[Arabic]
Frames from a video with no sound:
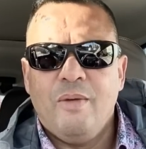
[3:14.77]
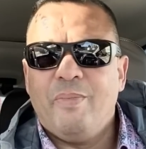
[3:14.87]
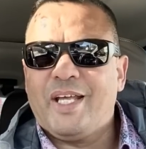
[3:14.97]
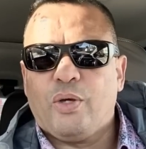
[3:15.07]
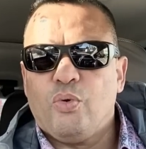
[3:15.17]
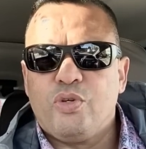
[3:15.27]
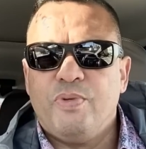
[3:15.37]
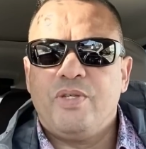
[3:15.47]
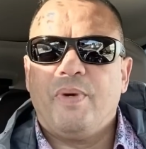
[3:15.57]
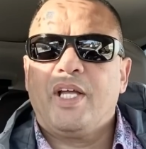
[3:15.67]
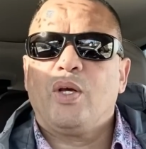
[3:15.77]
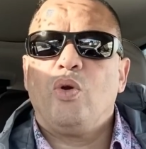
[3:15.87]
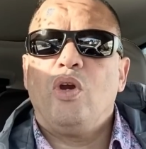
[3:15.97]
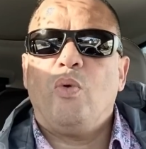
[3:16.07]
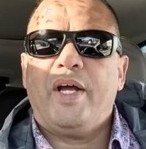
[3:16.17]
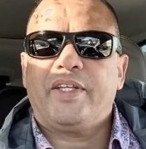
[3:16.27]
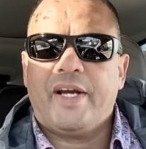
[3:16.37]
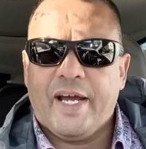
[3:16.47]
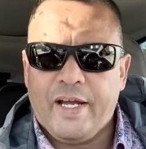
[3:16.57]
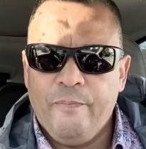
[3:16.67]
ما كيدخلوش من تما كيدخلوا على واحد
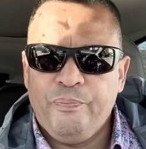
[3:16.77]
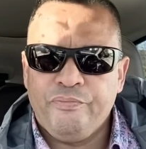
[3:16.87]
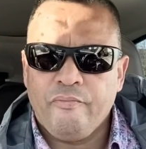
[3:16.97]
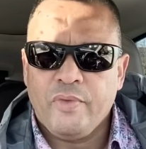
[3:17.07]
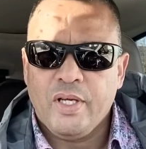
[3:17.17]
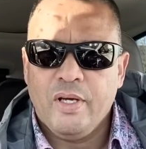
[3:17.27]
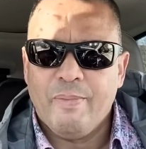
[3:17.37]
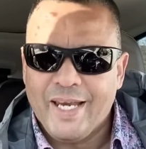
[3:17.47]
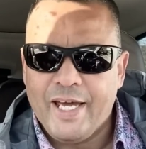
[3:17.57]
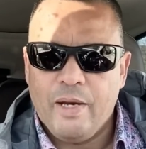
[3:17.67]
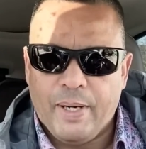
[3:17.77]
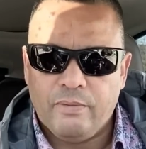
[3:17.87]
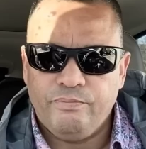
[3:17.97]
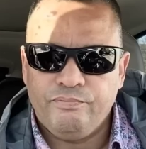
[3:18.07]
الطريق من الغابه